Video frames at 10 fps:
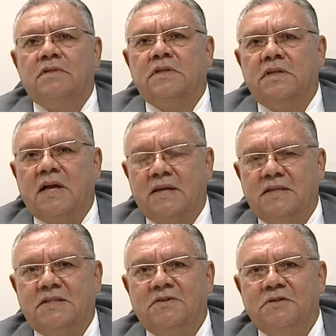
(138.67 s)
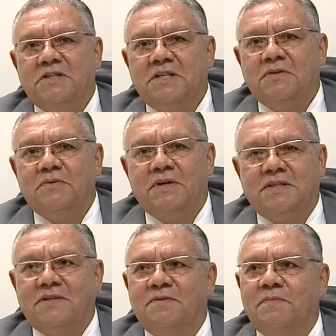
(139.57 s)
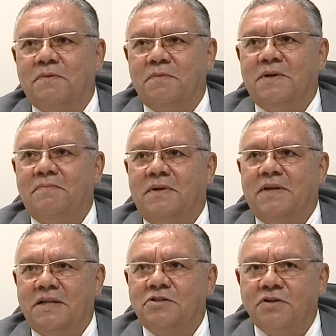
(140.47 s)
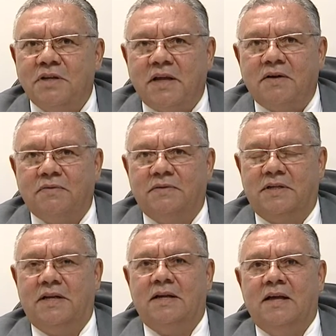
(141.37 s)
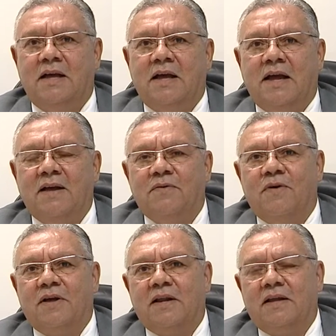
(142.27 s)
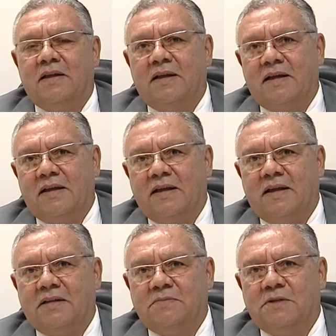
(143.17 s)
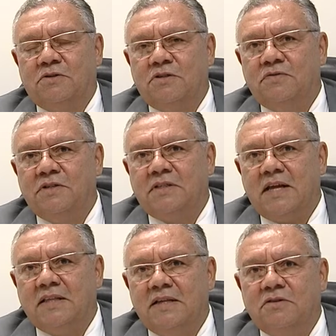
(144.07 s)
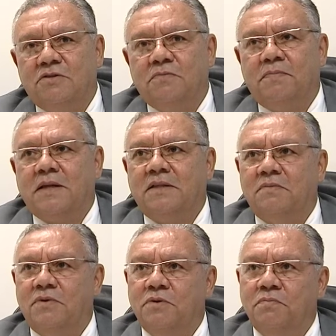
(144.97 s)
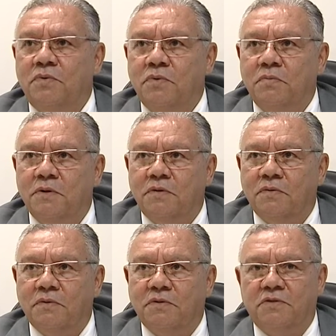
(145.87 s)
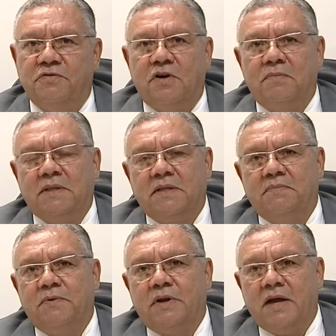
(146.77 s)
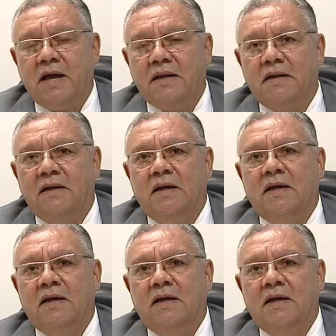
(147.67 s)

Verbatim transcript: de que a questão de segurança é um problema nacional, não é? Agora, é, as pessoas vão estar dentro de um patrimônio público de forma temporária